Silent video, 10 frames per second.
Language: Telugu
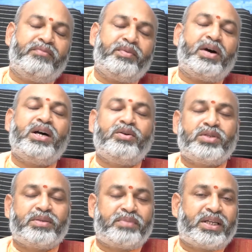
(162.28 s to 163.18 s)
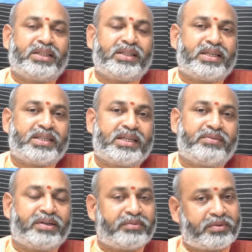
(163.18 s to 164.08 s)
వివాహ కోసం ప్రయత్నం
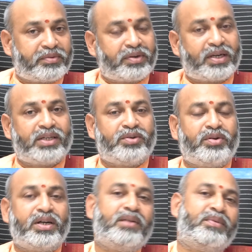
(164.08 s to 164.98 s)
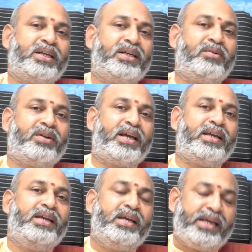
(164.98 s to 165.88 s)
చేసేటువంటి వారి వివాహ యోగాలు బలంగా
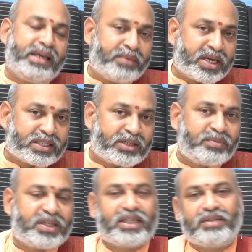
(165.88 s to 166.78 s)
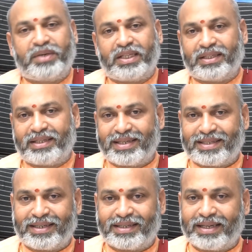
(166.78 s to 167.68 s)
ఉన్నాయి ఈ మాసంలో మీరు కనుక ప్రయత్నం
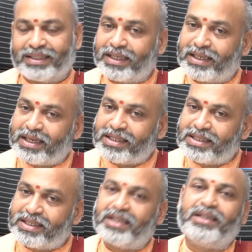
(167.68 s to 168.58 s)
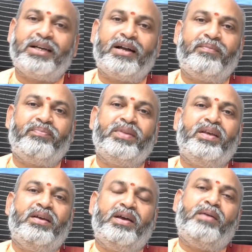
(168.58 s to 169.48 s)
చేసినట్లయితే ఖచ్చితంగా
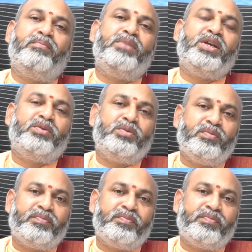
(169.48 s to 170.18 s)
మీకు